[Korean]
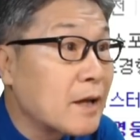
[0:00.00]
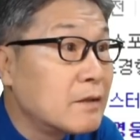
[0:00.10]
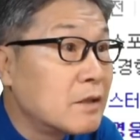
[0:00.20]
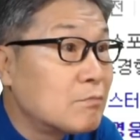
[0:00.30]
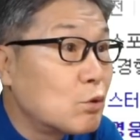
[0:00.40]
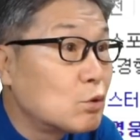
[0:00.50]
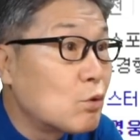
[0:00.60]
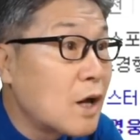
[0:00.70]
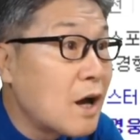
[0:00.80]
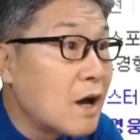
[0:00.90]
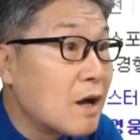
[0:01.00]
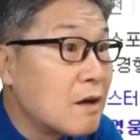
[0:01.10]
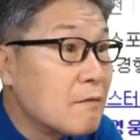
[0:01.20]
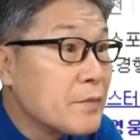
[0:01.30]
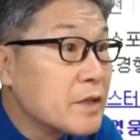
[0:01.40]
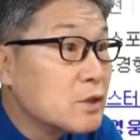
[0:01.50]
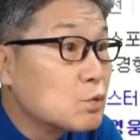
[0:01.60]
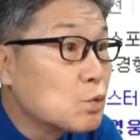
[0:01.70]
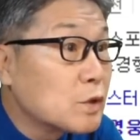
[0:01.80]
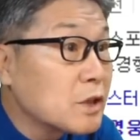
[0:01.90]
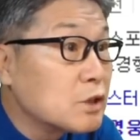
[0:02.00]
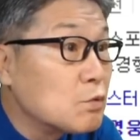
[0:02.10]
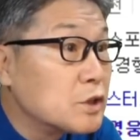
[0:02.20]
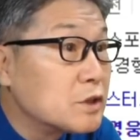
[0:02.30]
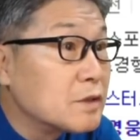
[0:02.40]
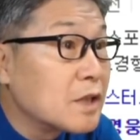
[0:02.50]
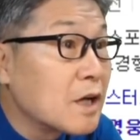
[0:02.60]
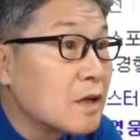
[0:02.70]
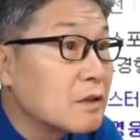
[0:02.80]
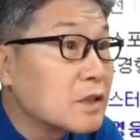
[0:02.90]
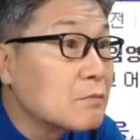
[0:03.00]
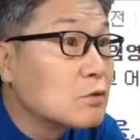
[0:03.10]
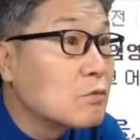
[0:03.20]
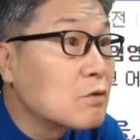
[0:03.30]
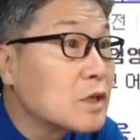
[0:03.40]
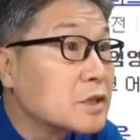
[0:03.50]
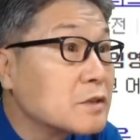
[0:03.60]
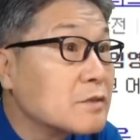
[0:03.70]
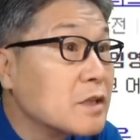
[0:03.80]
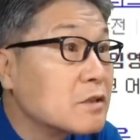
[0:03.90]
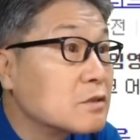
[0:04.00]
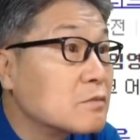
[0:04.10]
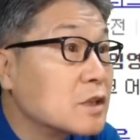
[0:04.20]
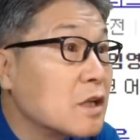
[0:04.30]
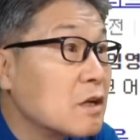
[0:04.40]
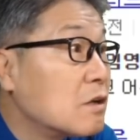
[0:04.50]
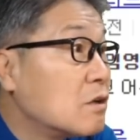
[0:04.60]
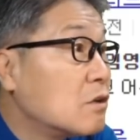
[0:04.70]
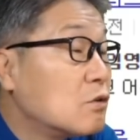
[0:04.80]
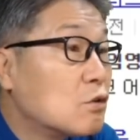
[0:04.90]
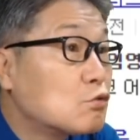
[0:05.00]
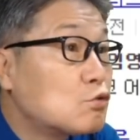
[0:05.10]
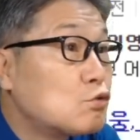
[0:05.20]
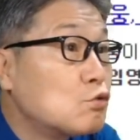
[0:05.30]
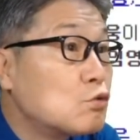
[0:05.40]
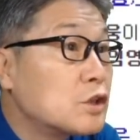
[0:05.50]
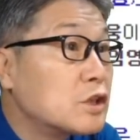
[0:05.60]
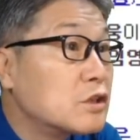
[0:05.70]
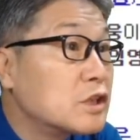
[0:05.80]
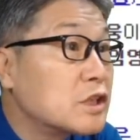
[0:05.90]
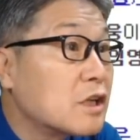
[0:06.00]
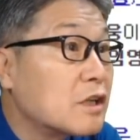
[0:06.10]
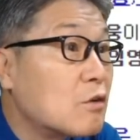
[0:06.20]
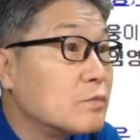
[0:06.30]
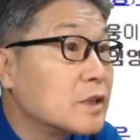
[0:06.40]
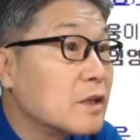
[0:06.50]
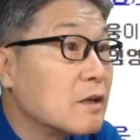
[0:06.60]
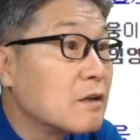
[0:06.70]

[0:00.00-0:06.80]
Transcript: 이런 보도가 쏟아지고 있습니다. 자, 보도록 하겠습니다. 이렇습니다. 여기 쭉 이런 기사가 나옵니다.